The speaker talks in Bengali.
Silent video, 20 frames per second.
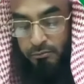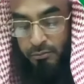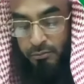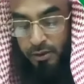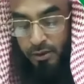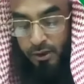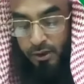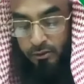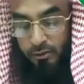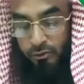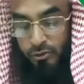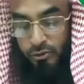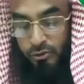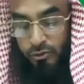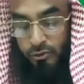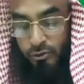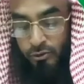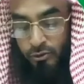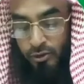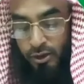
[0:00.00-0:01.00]
বেদাত
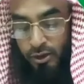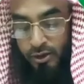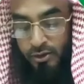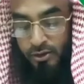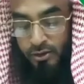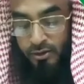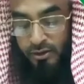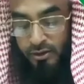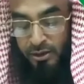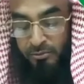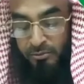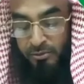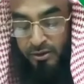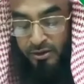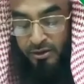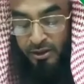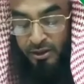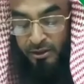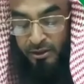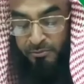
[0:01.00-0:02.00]
রসুরামের
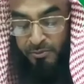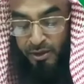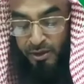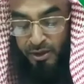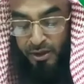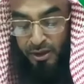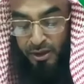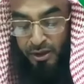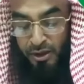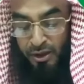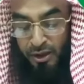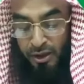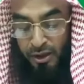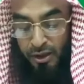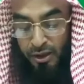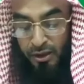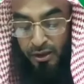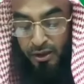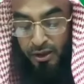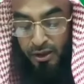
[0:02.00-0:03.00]
সামনে
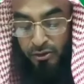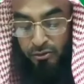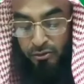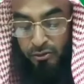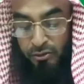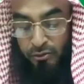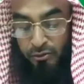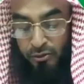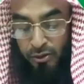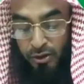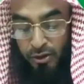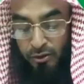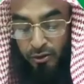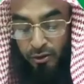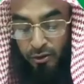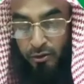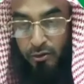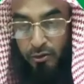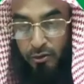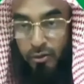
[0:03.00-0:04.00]
এই ক্ষেত্রগুলি
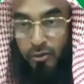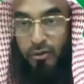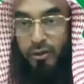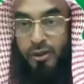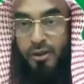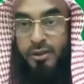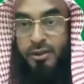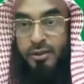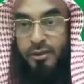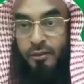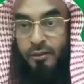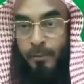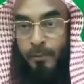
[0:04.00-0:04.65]
অহরহ এসছে